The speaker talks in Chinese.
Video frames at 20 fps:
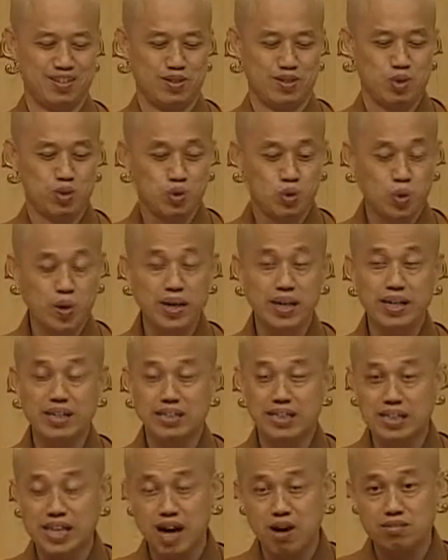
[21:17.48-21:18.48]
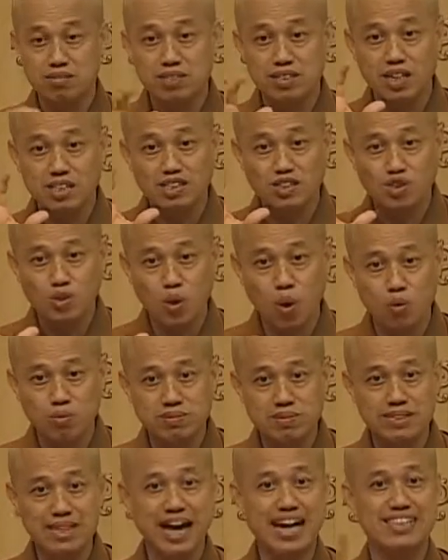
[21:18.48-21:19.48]
所以你要真
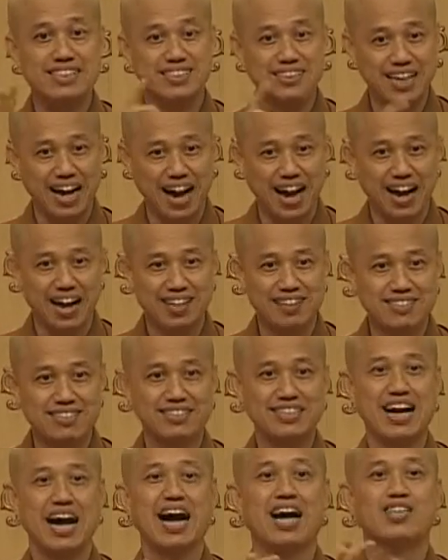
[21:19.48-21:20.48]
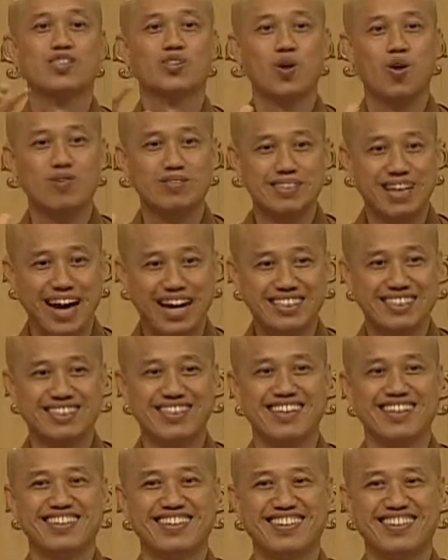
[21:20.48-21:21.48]
中带假，假中带
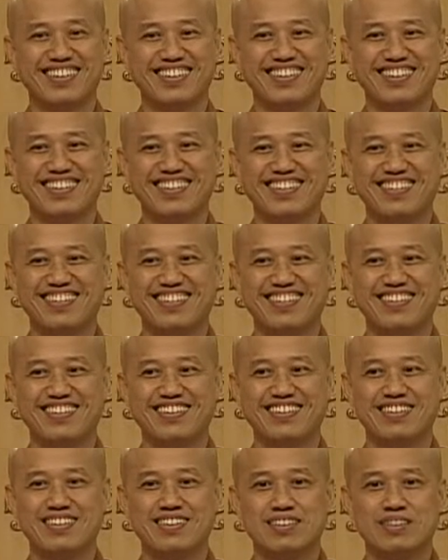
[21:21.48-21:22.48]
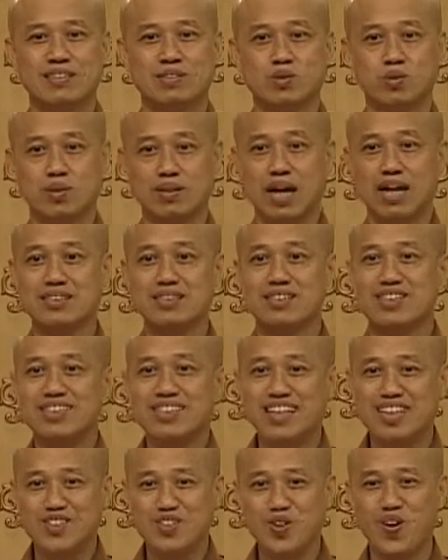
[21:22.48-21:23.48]
真。所以他心
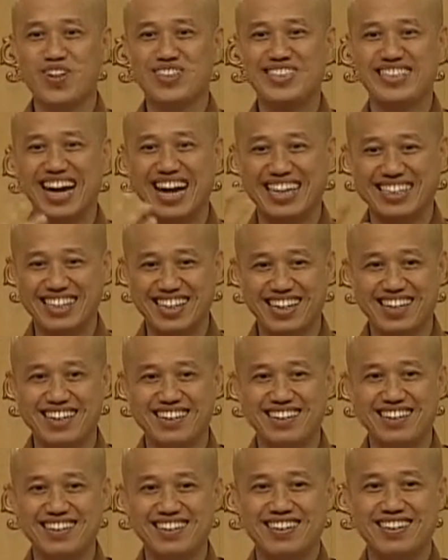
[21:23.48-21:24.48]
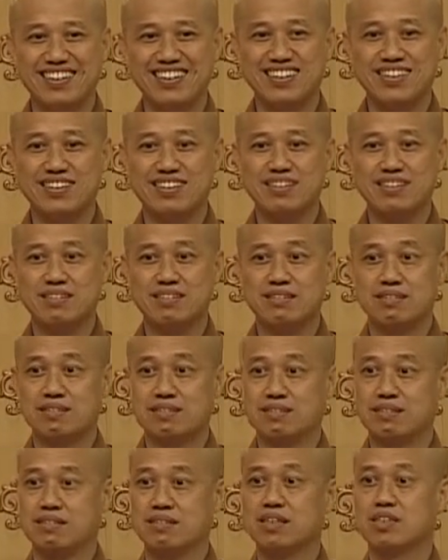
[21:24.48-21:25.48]
里所想的，
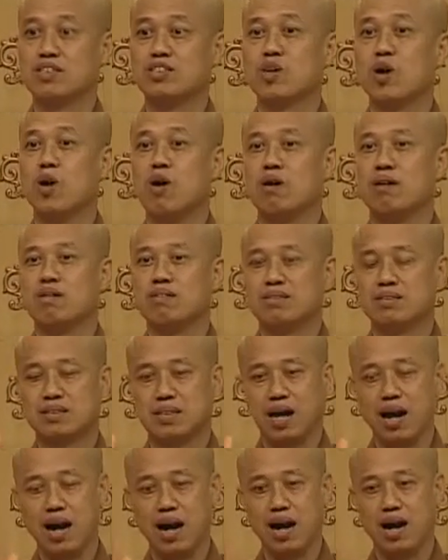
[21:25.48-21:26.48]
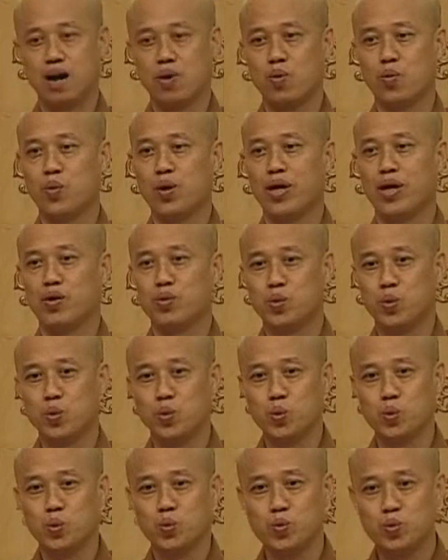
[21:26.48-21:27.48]
这个时候他维
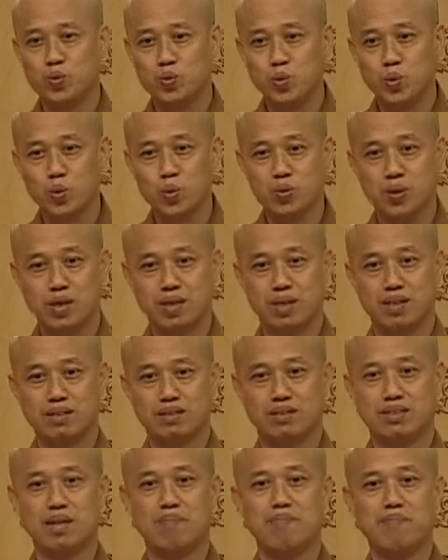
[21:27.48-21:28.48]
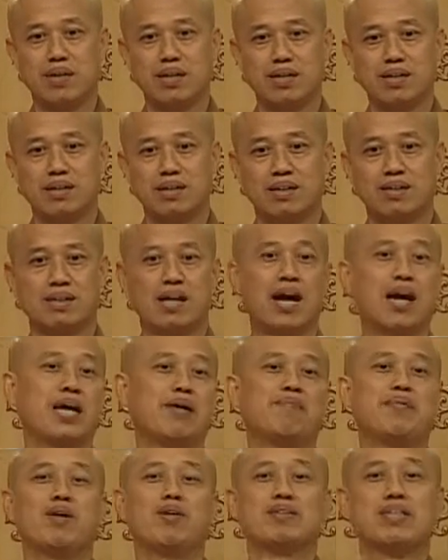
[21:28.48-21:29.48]
护鹿的生命，他也
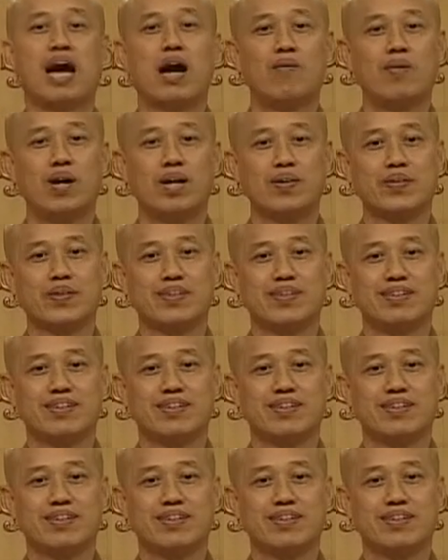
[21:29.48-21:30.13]
没有打妄语。